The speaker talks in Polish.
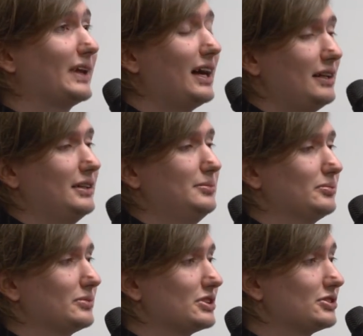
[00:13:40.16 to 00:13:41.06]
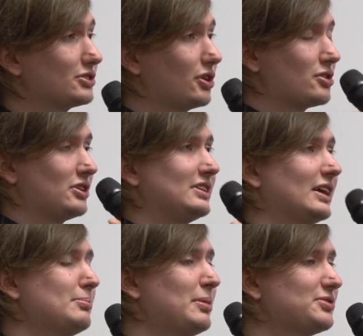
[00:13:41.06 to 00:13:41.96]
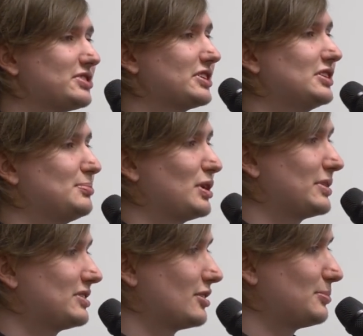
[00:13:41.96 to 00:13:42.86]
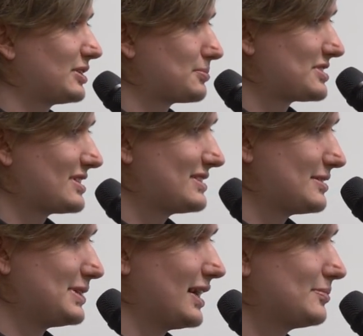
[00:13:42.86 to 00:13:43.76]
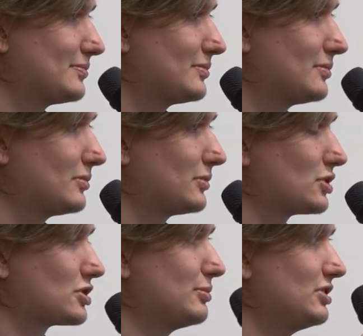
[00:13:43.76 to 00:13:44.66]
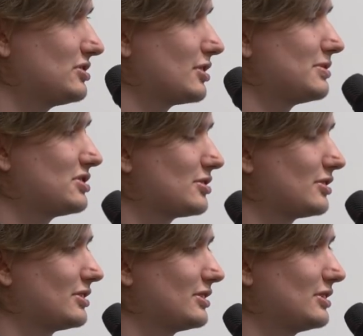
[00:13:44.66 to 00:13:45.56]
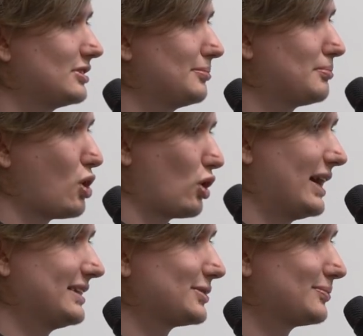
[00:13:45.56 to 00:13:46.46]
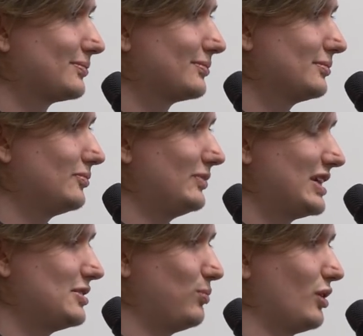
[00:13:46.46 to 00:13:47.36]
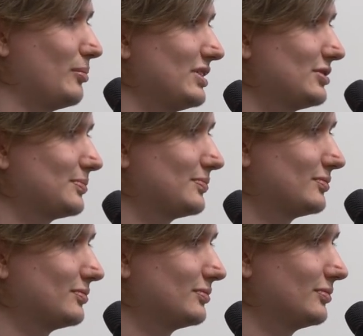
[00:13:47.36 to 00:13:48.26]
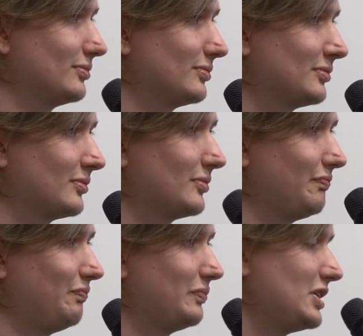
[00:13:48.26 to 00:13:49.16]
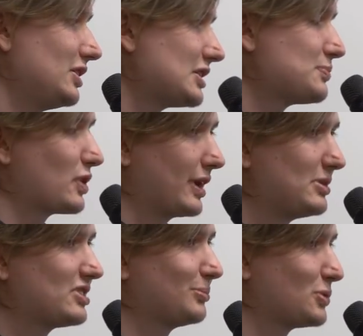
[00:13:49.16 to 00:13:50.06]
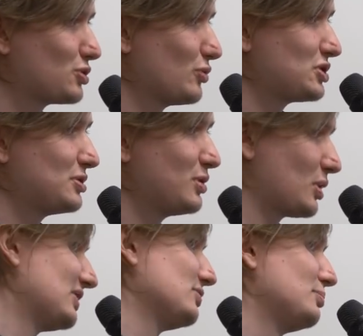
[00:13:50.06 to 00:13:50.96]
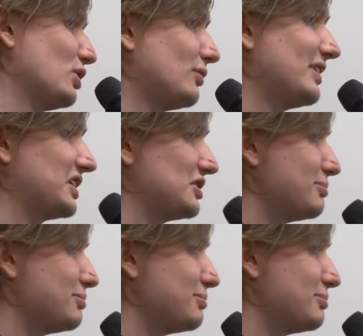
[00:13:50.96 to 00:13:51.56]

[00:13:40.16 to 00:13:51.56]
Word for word: Ale skoro i tak mamy wszystkie deploymenty robione przez Ansible'a, to czemu nie zrobić e, blokad na deployment i dać programistom możliwości blokowania